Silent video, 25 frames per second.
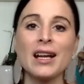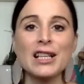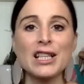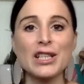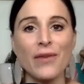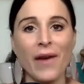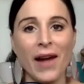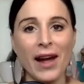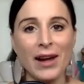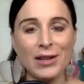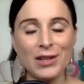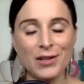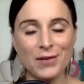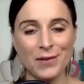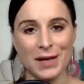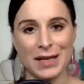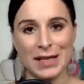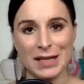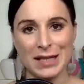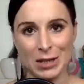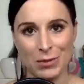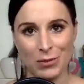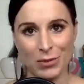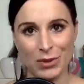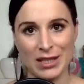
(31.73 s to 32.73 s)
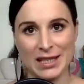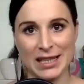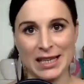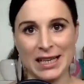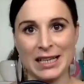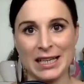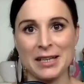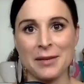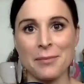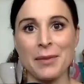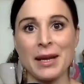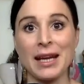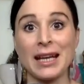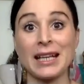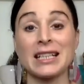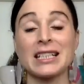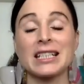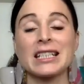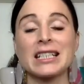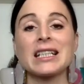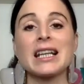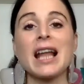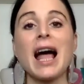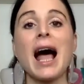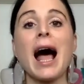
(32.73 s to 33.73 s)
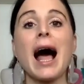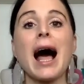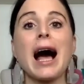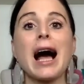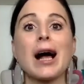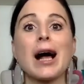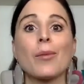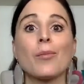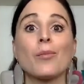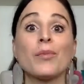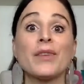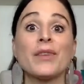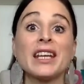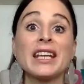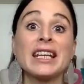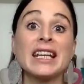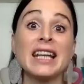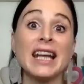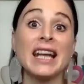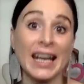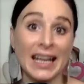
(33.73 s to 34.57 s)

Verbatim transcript: 22 Prozent der Menschen haben den